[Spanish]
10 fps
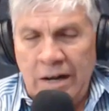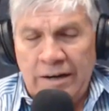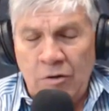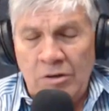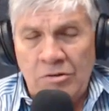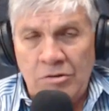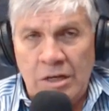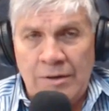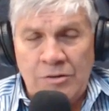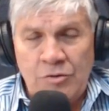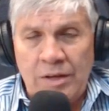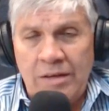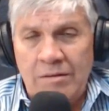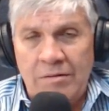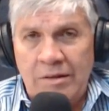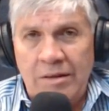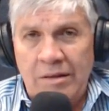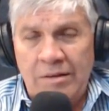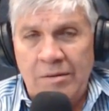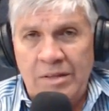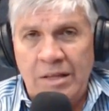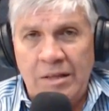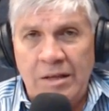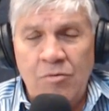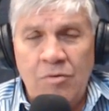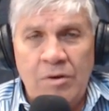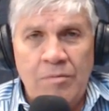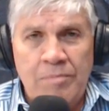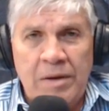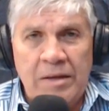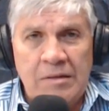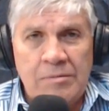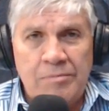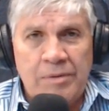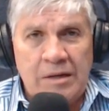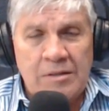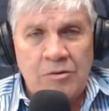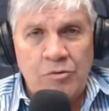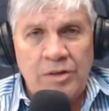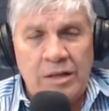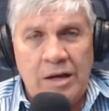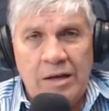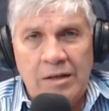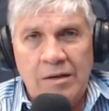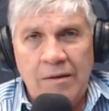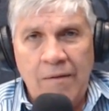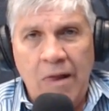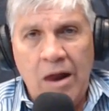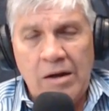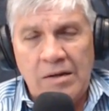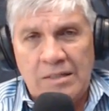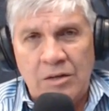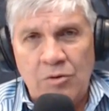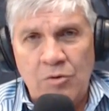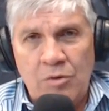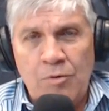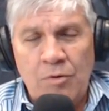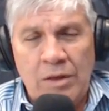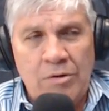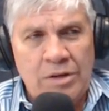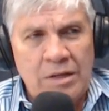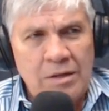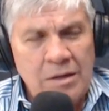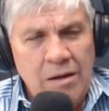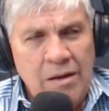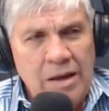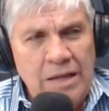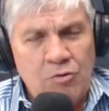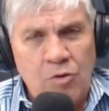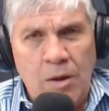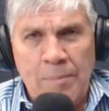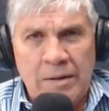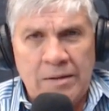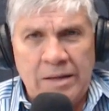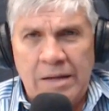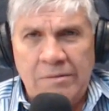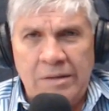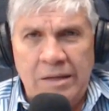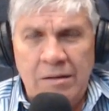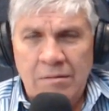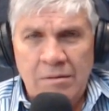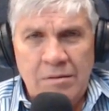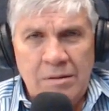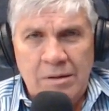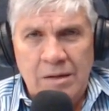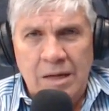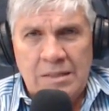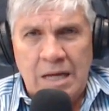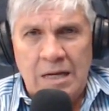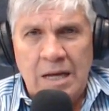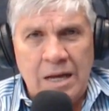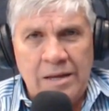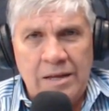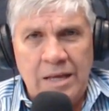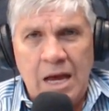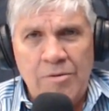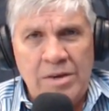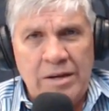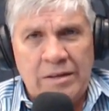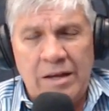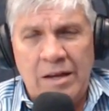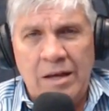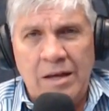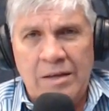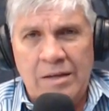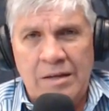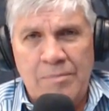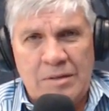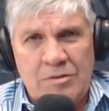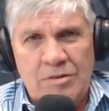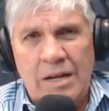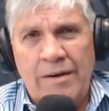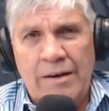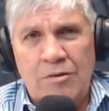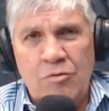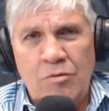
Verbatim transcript: recolección de la basura que, es determinante en un, país para la salubridad y la, salud de los pobladores. En todas partes en Haití, las, cañerías abiertas en las calles, las personas lavaban los,